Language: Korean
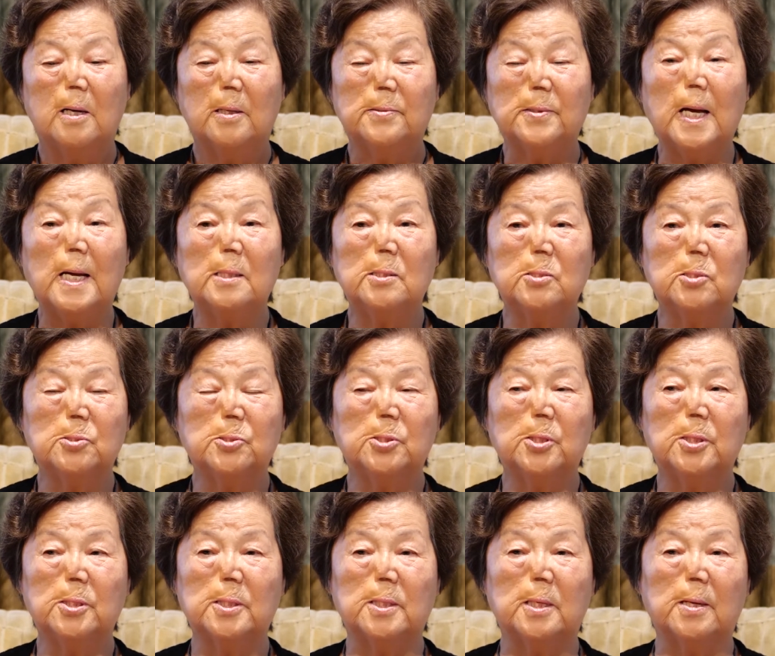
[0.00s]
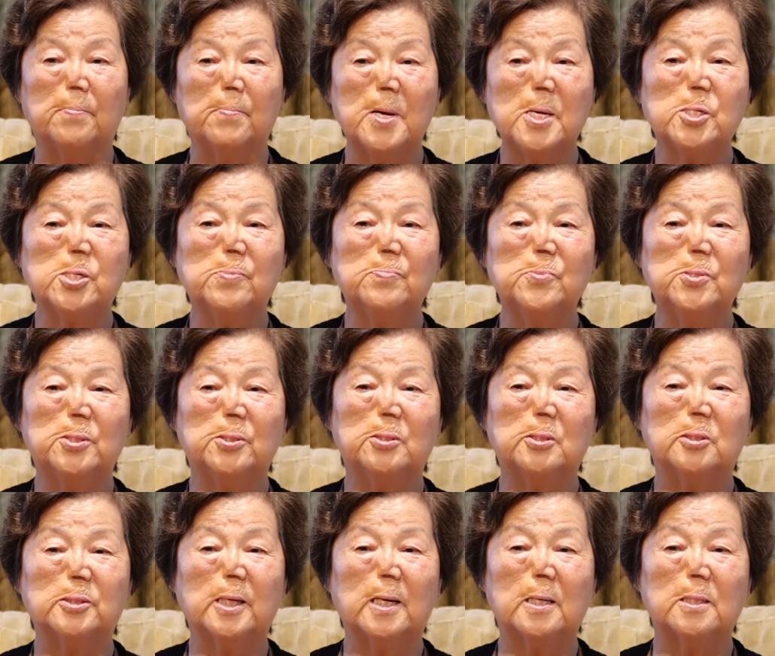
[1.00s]
나는 여기에 몇 십
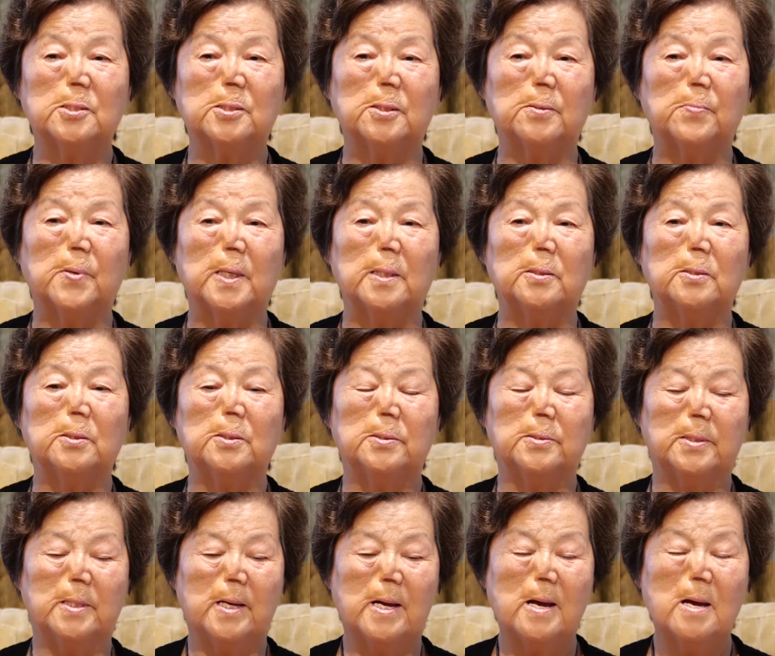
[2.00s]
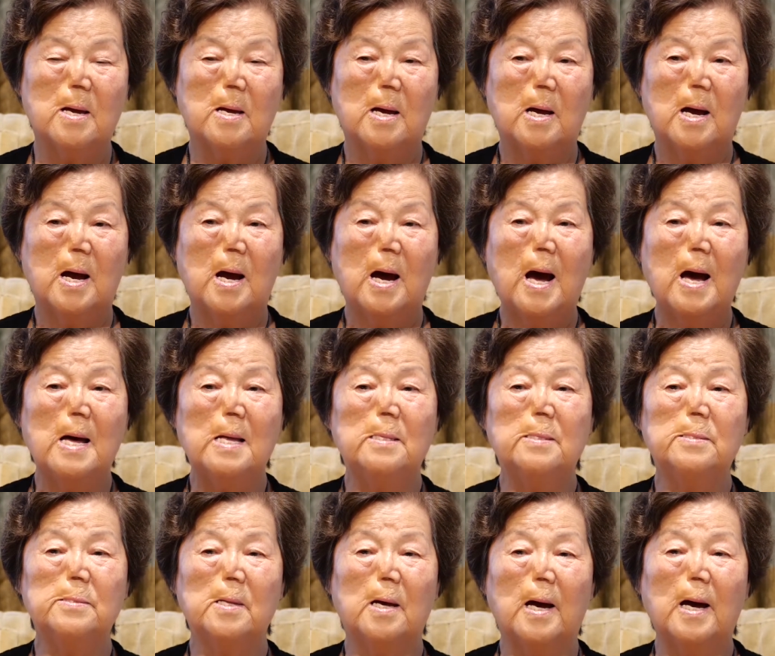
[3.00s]
년을 살았지만은
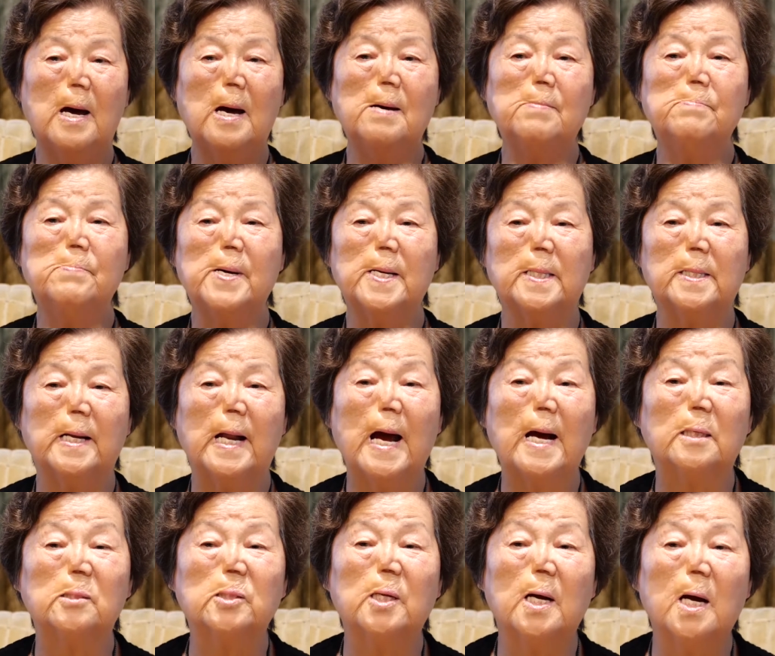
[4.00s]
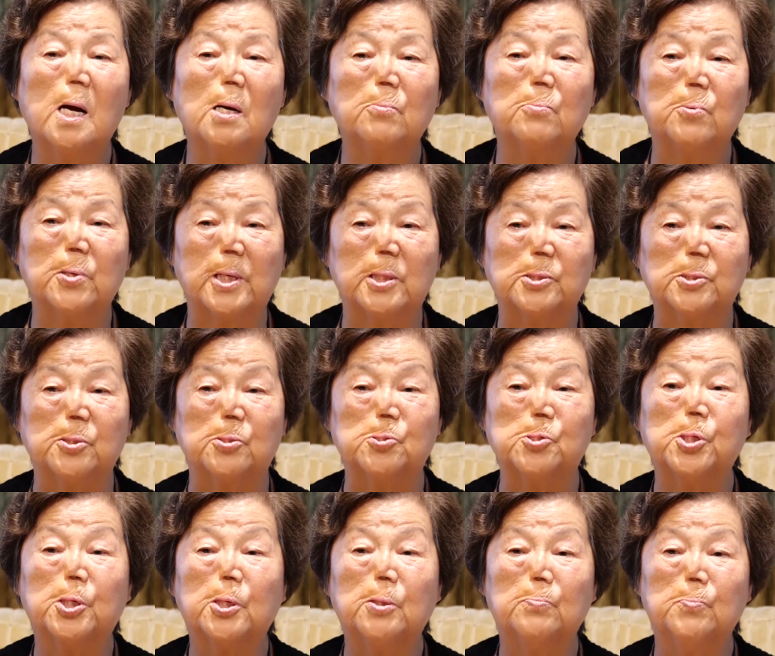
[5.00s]
한, 한 발은 항상 한국에 있어요.
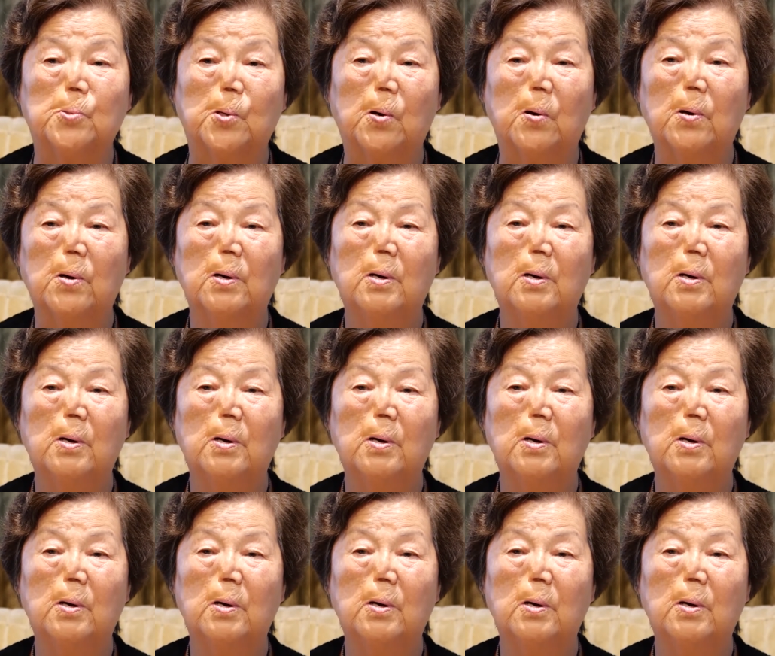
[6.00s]
지금도.